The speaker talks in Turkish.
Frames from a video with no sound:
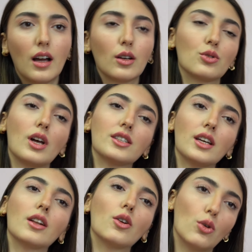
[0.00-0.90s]
daha güzel
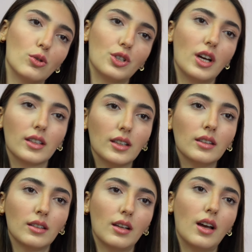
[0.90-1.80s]
şeyler olacağını
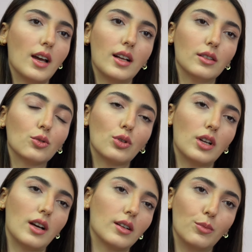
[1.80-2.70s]
hayalini
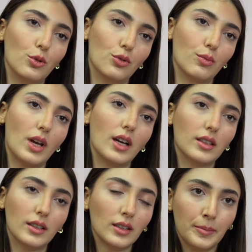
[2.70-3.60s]
kurarak büyüdüm yani.
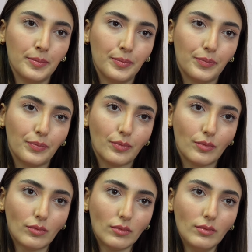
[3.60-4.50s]
Hedeflediğin
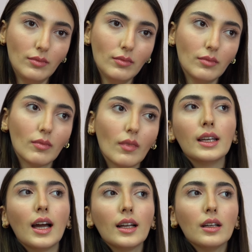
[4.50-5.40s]
noktada mısın?
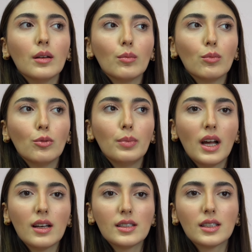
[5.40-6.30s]
Yani bu
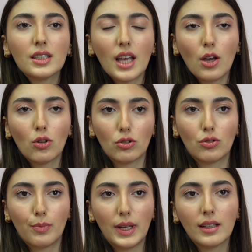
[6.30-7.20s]
birazcık şey olur,
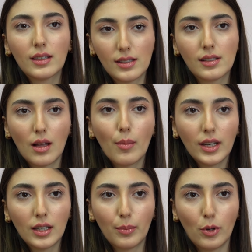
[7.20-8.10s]
beni
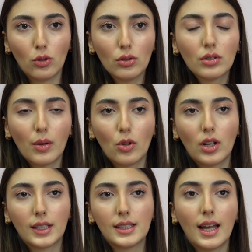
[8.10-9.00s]
kısıtlamak gibi olur. Tam
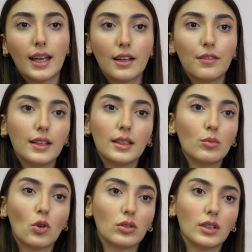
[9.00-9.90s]
olarak işte
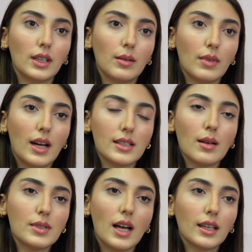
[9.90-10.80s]
hedeflediğim noktadayım
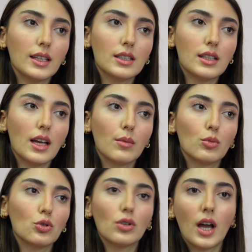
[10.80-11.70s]
dersem sanki işte
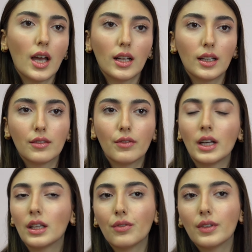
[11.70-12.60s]
bütün hayallerim ve
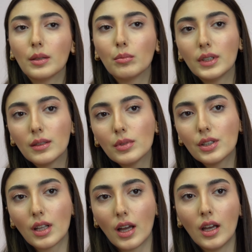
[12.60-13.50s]
hedeflerim
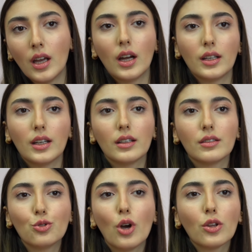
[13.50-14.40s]
bitmiş de hani
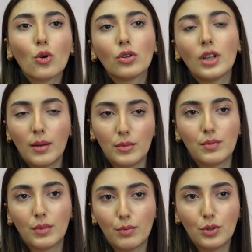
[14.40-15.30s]
şu an
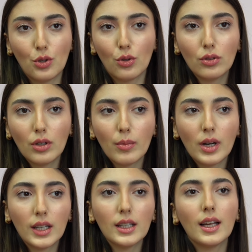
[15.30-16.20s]
oradaymışım gibi bir şey olur ama
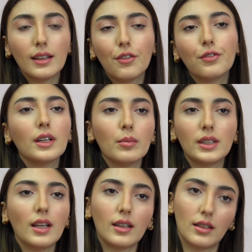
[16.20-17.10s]
hayır hedeflerime
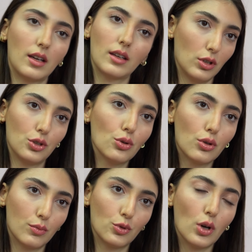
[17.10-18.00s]
tek tek
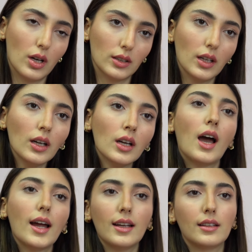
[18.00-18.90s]
ulaşıyorum şu anda.
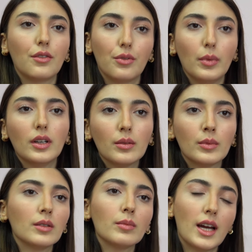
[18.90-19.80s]
Her hedefimi adım
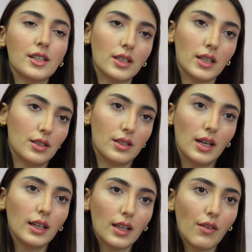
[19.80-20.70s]
adım
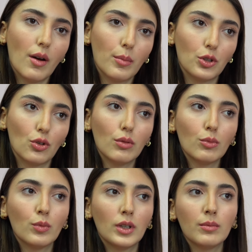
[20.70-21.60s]
gerçekleştirerek devam ediyorum.
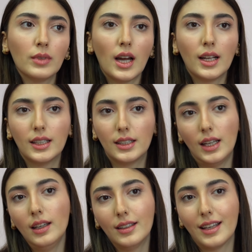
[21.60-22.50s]
Umarım diğerleri
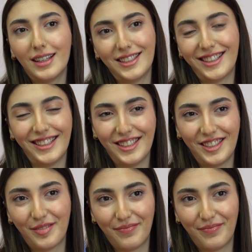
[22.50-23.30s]
de gerçekleşir.